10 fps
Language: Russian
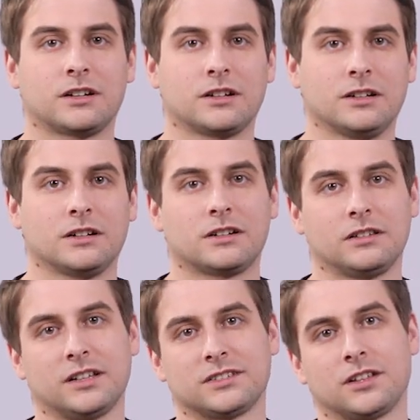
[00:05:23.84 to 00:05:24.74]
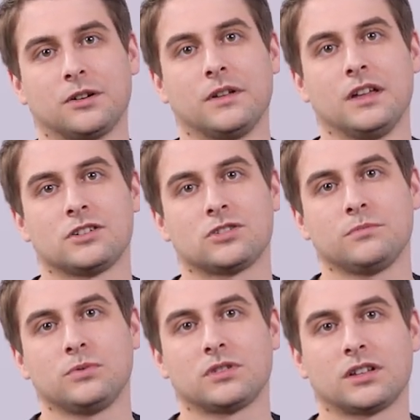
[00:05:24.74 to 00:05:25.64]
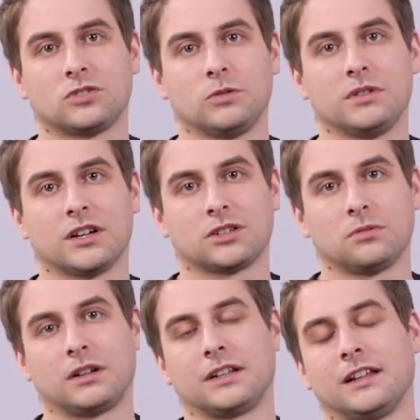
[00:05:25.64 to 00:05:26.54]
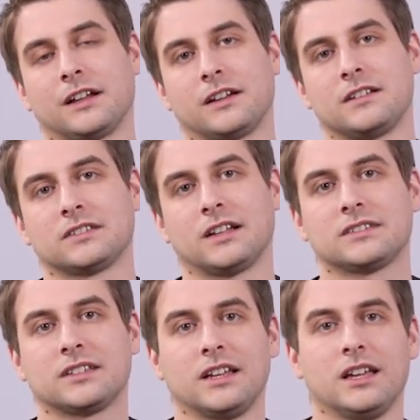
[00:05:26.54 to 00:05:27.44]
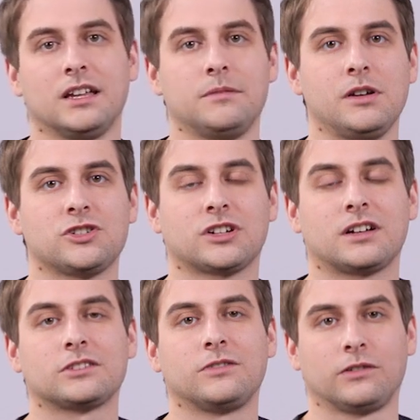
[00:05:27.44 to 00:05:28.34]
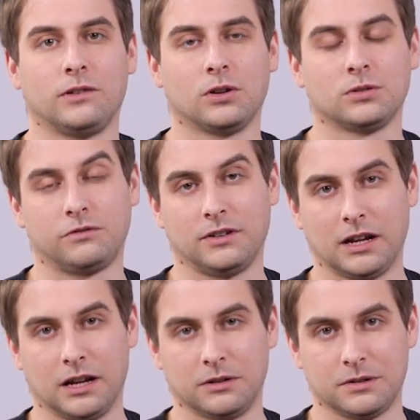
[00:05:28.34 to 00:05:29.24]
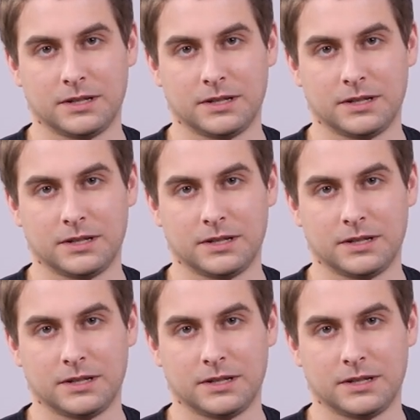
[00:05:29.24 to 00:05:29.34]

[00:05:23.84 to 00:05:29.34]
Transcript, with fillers: к кластеру, что будет особенно актуально для организаций, имеющих разветвленную филиальную